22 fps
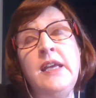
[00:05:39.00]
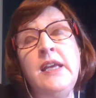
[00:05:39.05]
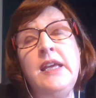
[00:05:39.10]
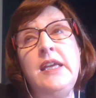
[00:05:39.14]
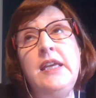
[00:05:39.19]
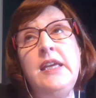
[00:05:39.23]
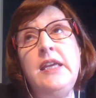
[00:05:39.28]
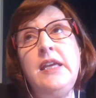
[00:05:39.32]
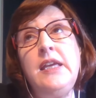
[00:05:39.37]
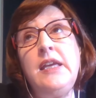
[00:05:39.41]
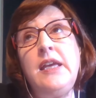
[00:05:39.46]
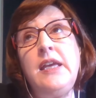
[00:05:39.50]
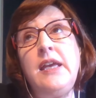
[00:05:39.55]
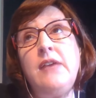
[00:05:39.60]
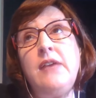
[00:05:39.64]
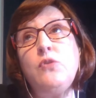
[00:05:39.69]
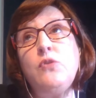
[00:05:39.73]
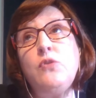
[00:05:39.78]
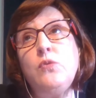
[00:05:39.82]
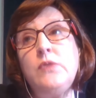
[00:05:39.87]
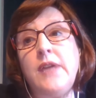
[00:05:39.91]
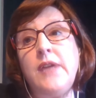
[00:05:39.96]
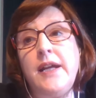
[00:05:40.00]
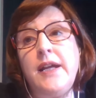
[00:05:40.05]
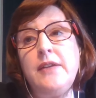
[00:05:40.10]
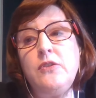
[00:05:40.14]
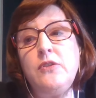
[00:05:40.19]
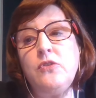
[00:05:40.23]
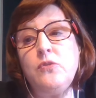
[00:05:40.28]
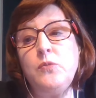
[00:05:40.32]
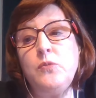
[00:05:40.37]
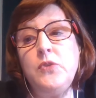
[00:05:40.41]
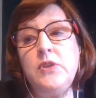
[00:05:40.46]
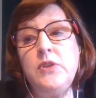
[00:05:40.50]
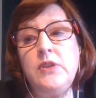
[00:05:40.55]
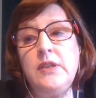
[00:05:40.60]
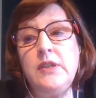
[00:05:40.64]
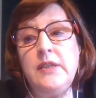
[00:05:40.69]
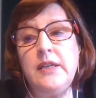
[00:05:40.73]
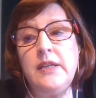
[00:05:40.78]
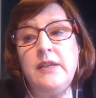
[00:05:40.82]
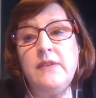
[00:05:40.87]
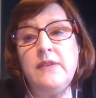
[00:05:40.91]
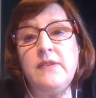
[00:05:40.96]
e resultados muito
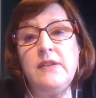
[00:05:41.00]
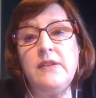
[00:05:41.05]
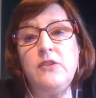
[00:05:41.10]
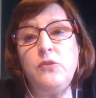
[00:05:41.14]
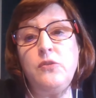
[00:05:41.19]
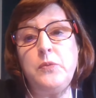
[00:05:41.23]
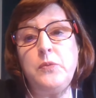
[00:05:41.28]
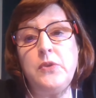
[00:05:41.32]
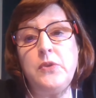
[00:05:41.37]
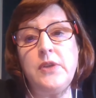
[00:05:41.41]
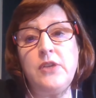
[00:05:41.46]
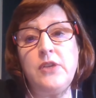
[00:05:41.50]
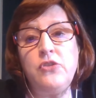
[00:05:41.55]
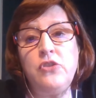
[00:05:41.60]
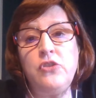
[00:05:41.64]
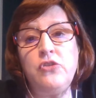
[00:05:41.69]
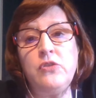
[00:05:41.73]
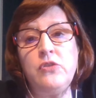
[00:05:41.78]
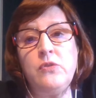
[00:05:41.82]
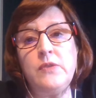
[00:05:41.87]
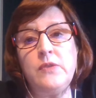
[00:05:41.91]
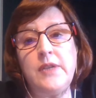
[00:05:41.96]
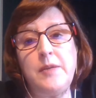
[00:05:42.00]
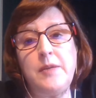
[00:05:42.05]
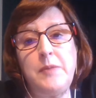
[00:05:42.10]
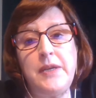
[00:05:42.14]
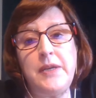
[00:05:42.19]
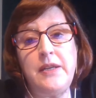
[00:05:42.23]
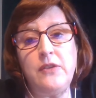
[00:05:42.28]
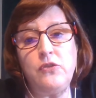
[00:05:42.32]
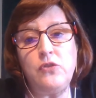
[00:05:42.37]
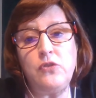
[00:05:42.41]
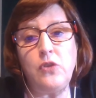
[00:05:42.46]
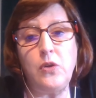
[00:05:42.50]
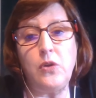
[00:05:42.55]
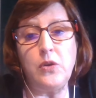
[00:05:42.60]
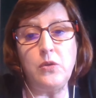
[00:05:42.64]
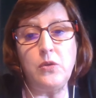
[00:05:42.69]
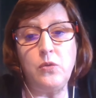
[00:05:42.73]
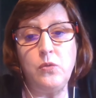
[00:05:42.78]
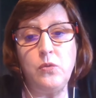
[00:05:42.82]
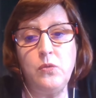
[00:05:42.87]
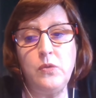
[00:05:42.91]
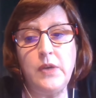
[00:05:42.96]
interessantes, porque a gente não trabalha só
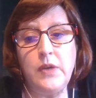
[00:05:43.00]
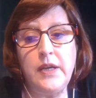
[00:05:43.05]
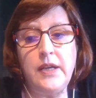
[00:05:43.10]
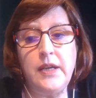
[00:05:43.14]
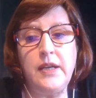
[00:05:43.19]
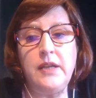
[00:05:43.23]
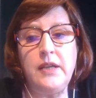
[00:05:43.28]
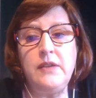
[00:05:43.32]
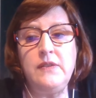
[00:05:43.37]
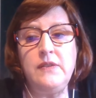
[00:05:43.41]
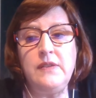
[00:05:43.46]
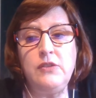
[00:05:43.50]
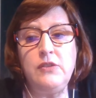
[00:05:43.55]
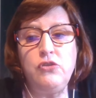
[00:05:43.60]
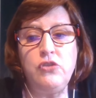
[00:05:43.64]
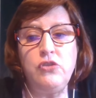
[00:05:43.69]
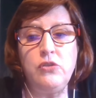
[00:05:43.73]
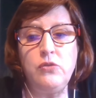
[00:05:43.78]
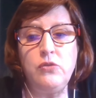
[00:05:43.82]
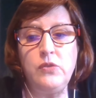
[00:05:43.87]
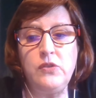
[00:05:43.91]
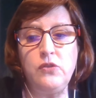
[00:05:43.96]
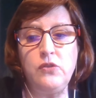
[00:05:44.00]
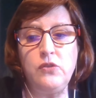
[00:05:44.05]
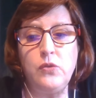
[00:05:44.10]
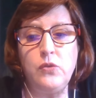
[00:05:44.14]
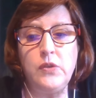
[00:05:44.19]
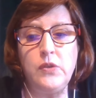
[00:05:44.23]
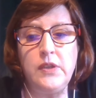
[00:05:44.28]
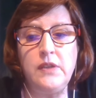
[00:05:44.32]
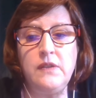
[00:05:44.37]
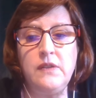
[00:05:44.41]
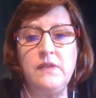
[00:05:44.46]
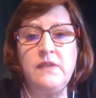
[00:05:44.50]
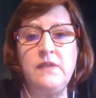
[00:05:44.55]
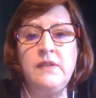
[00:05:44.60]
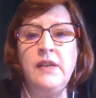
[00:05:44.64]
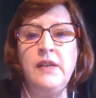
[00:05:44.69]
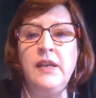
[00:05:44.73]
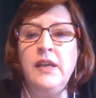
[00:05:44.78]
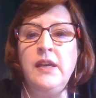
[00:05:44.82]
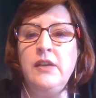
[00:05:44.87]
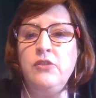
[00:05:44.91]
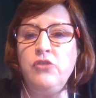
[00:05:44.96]
com as instituições
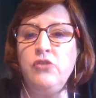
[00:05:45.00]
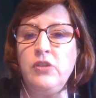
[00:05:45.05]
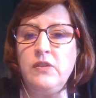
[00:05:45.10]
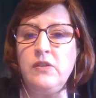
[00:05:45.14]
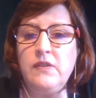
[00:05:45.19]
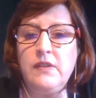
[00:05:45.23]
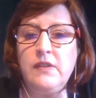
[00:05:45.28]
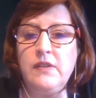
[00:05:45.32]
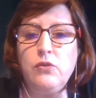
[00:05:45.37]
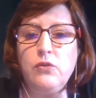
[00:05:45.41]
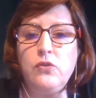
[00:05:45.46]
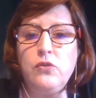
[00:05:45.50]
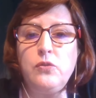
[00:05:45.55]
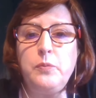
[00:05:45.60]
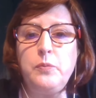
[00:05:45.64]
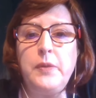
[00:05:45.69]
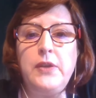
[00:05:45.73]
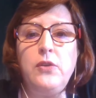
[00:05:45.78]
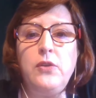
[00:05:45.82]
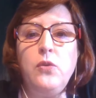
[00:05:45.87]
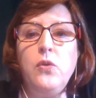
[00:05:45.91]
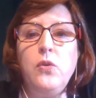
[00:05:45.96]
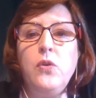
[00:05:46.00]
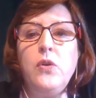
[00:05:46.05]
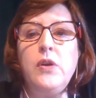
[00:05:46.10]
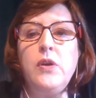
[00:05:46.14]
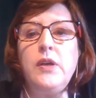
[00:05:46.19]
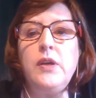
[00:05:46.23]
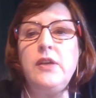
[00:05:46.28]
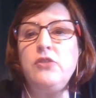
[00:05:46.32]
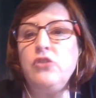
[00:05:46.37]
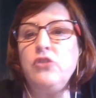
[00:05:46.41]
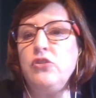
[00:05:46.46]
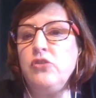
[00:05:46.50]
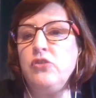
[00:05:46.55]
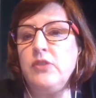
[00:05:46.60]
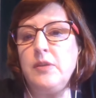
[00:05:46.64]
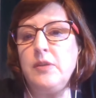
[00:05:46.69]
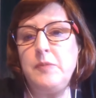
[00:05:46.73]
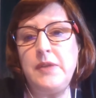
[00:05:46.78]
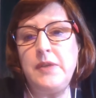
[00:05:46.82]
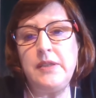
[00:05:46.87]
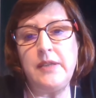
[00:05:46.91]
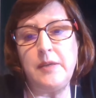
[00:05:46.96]
de ensino superior, a gente
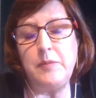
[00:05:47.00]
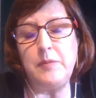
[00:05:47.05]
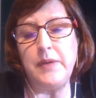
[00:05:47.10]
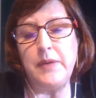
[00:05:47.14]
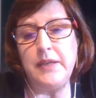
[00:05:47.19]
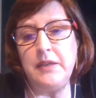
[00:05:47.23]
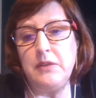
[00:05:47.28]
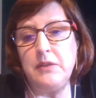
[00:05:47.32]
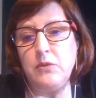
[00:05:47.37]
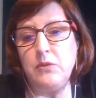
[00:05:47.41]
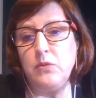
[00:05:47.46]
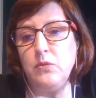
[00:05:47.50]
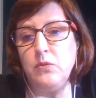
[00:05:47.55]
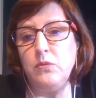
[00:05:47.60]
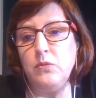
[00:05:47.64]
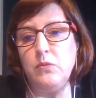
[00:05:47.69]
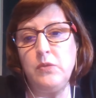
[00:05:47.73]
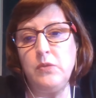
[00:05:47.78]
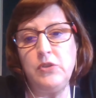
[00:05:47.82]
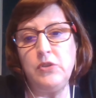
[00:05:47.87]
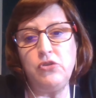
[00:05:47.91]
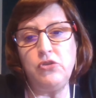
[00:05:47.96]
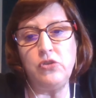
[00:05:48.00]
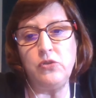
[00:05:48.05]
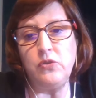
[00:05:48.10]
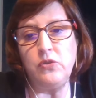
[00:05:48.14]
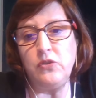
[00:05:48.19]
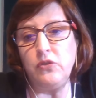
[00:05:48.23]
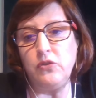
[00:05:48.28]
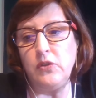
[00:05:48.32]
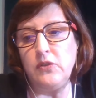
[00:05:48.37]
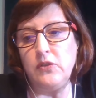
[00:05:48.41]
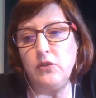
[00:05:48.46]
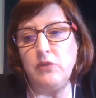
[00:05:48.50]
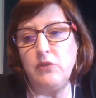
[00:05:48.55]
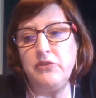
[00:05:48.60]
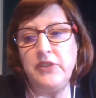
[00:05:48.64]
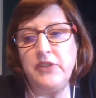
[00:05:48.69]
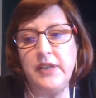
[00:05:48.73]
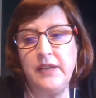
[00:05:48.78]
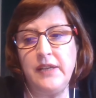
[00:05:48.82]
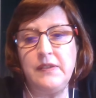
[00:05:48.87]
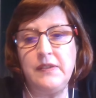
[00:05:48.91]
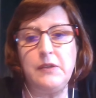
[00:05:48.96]
também trabalha com instituições que
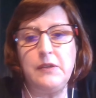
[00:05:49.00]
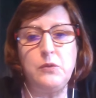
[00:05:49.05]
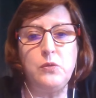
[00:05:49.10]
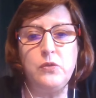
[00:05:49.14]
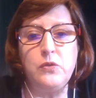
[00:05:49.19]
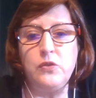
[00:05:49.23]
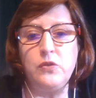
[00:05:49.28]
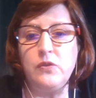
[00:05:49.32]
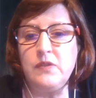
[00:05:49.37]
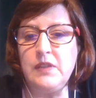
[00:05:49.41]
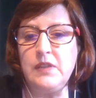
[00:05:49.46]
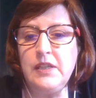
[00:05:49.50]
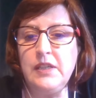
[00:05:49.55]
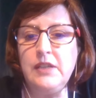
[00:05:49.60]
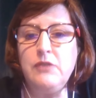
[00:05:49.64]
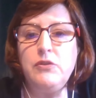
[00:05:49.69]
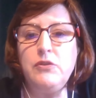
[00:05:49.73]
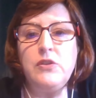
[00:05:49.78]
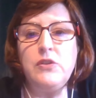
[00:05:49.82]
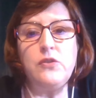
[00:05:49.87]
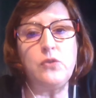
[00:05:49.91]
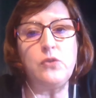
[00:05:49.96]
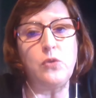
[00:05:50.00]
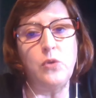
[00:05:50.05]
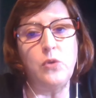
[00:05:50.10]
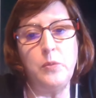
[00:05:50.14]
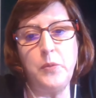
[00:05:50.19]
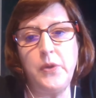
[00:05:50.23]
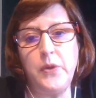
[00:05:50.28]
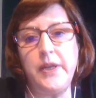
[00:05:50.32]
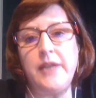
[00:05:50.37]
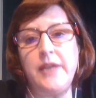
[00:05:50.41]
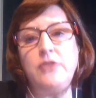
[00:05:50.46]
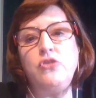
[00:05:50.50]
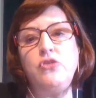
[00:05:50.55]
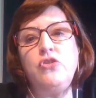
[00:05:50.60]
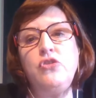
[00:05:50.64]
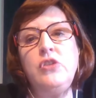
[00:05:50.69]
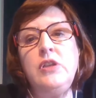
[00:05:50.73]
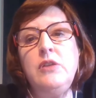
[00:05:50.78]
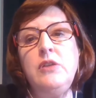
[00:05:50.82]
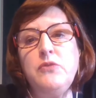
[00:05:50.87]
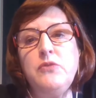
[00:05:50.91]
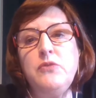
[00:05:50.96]
oferecem cursos livres,
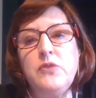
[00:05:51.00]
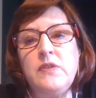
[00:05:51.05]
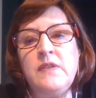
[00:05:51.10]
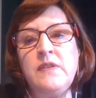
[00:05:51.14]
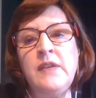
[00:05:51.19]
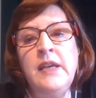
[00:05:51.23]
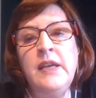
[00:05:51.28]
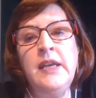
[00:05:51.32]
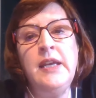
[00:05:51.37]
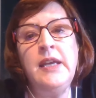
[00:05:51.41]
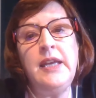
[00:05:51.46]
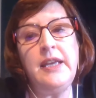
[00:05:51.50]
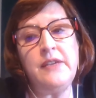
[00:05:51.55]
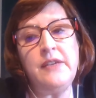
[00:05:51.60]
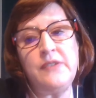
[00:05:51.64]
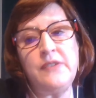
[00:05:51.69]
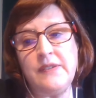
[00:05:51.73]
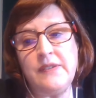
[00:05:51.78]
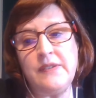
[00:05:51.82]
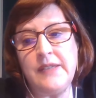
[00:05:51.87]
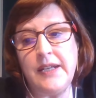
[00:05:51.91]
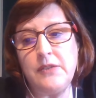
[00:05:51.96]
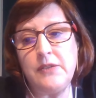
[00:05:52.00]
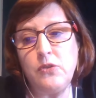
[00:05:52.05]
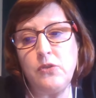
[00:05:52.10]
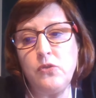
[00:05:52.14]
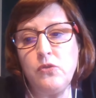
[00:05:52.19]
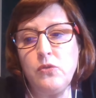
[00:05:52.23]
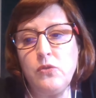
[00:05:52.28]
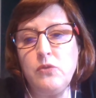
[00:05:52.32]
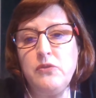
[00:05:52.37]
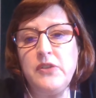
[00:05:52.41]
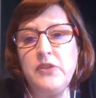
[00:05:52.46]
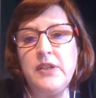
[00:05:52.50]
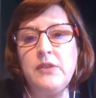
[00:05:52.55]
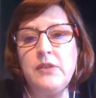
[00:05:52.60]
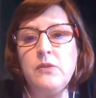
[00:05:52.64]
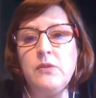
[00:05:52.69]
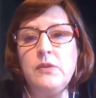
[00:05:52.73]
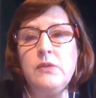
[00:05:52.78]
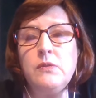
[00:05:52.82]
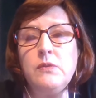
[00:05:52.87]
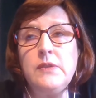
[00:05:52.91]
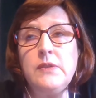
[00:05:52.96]
corporativos, esses dados o
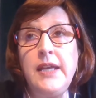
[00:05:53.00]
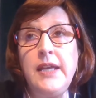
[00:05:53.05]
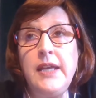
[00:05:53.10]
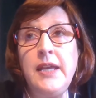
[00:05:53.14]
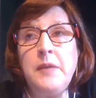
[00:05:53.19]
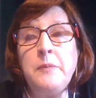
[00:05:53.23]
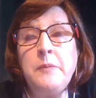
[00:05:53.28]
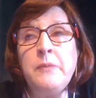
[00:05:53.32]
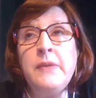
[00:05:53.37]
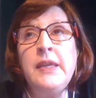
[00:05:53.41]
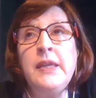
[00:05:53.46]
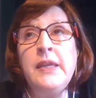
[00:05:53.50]
governo não tem,